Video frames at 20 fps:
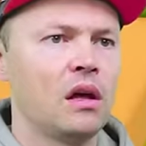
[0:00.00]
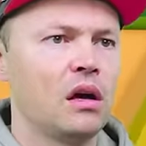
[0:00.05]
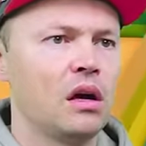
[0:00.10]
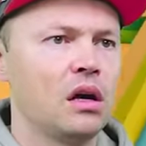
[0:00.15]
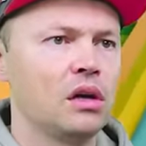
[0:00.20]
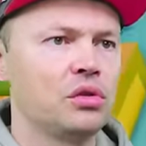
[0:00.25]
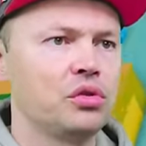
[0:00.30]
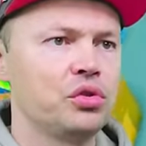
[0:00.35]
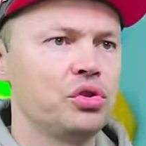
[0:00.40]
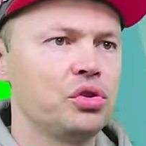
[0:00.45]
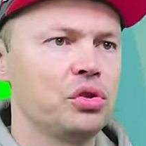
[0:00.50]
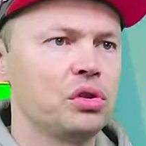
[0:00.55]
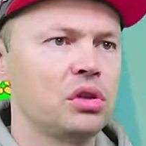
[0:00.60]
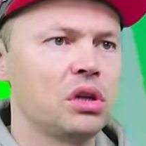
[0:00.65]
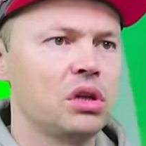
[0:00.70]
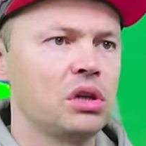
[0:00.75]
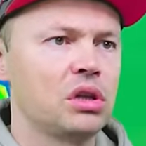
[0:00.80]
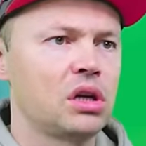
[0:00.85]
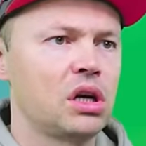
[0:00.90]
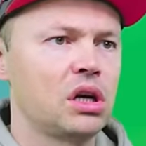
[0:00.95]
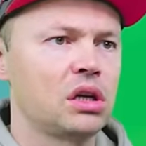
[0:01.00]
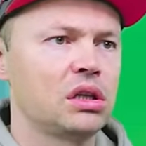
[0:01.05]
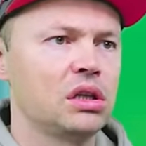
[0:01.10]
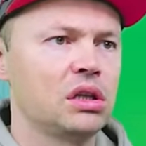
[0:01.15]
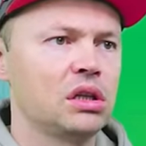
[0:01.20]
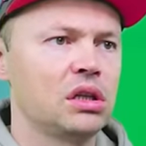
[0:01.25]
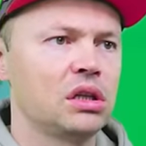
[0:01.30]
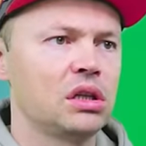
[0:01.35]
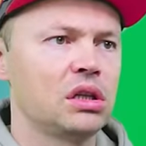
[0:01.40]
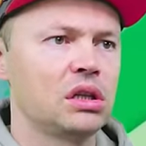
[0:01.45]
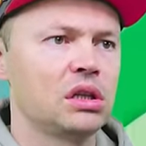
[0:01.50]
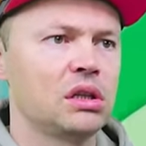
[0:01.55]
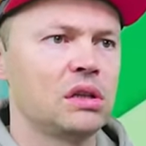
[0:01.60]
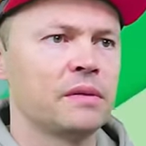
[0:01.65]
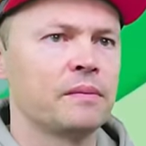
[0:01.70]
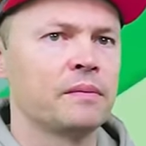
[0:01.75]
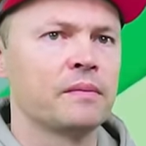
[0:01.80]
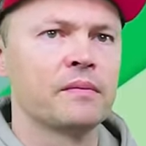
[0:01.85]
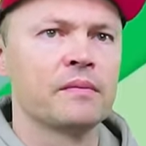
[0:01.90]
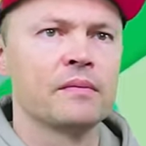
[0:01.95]
А то что-то это как-то это...
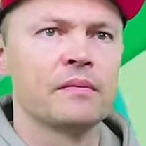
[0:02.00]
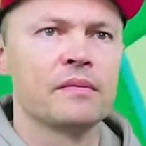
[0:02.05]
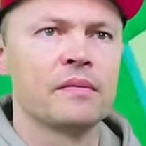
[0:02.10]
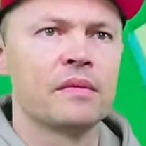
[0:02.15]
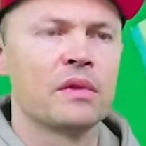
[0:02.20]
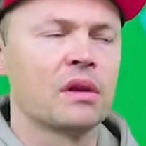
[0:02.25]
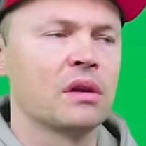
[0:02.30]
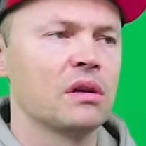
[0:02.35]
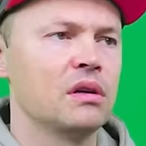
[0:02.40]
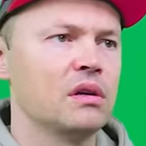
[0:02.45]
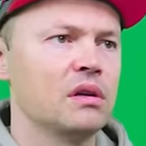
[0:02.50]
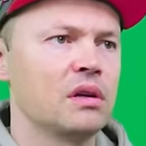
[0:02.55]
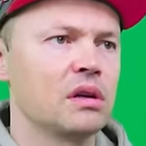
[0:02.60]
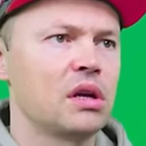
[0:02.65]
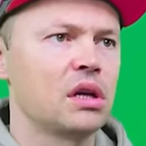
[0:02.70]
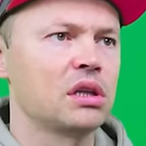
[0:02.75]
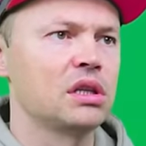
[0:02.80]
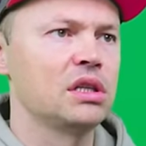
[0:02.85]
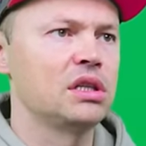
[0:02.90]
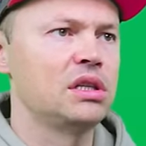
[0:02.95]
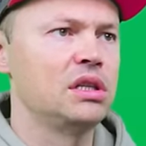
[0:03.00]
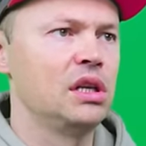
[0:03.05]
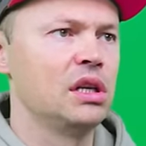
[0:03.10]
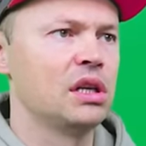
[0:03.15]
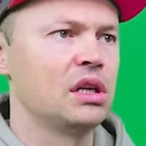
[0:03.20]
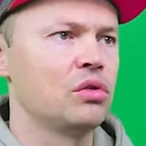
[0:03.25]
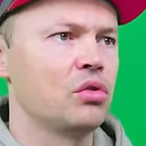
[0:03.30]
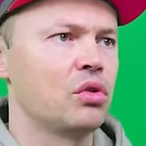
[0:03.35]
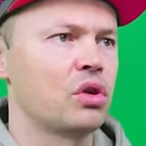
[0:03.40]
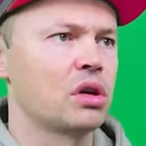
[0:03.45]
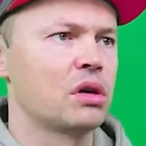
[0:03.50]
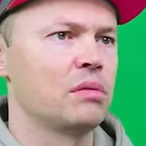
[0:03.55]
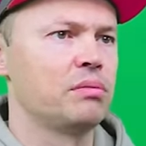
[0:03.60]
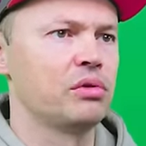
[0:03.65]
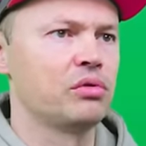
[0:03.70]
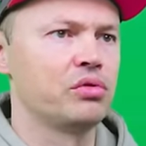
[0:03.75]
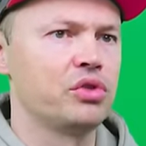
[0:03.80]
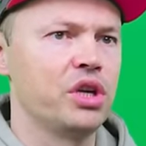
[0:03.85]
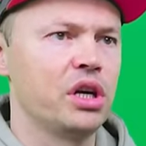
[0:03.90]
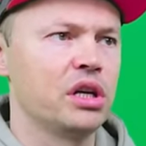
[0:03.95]
Э, как-то сильно дорого
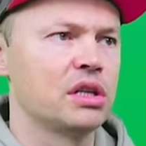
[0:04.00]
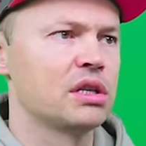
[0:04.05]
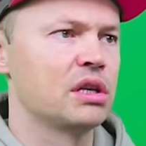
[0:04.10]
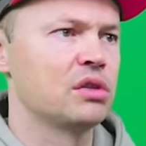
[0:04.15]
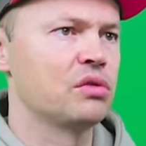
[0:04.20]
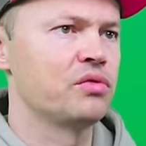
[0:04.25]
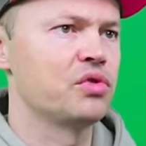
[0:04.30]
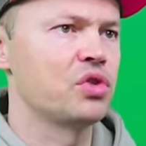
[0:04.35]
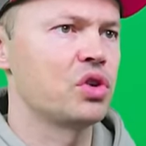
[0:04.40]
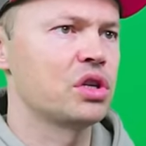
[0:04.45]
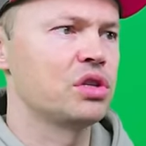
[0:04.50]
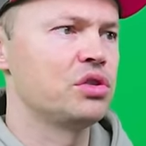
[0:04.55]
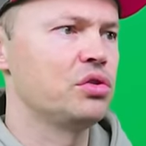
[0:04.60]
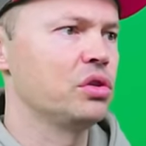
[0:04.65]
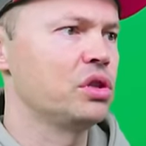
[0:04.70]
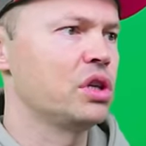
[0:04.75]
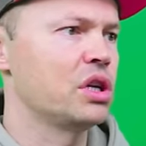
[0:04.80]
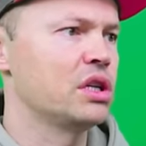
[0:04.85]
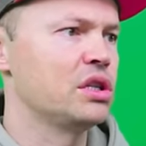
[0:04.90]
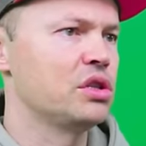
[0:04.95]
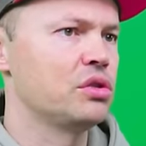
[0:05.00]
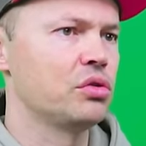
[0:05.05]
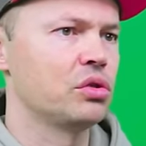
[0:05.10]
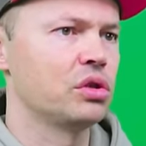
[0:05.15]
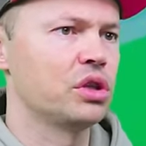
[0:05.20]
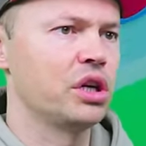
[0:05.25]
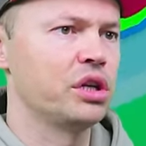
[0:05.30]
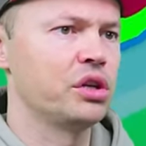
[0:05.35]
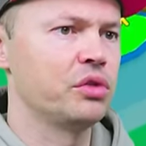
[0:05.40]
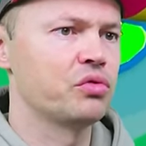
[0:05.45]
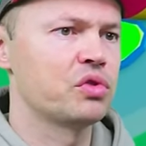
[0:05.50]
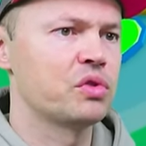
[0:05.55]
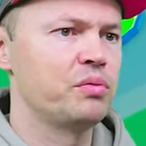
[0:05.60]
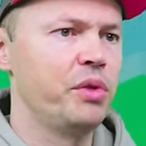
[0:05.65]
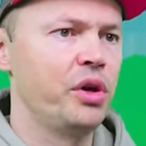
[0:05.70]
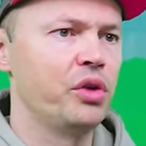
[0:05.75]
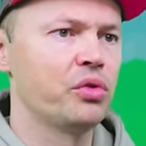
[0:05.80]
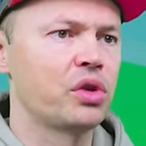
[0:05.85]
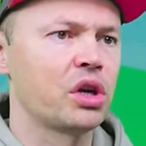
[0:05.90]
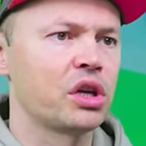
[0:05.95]
получается. Оно все растет и растет. Я не
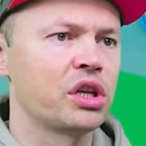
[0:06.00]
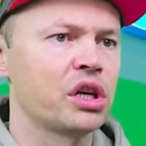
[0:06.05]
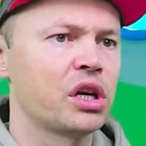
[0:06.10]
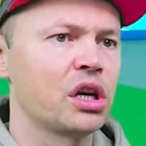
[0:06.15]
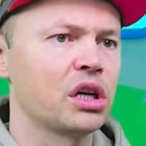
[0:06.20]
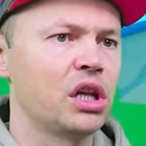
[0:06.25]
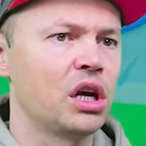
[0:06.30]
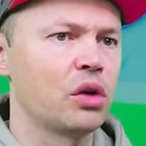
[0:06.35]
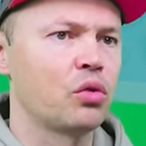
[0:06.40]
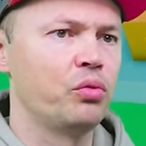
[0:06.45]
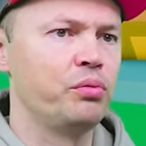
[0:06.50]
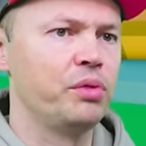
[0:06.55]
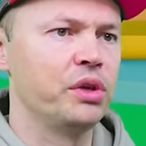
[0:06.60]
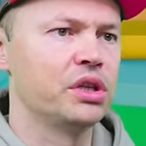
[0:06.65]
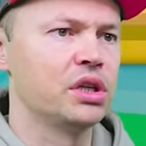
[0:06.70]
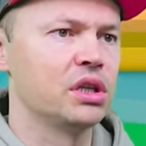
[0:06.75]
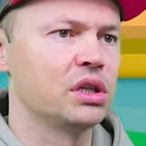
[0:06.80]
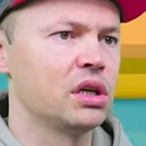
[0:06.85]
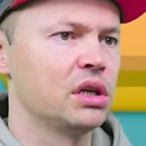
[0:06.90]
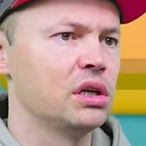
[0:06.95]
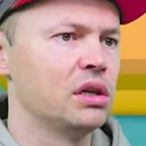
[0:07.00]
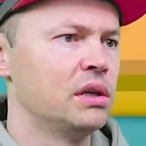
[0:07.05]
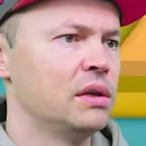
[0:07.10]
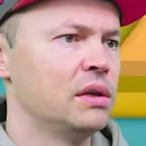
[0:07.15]
успею так никогда купить это.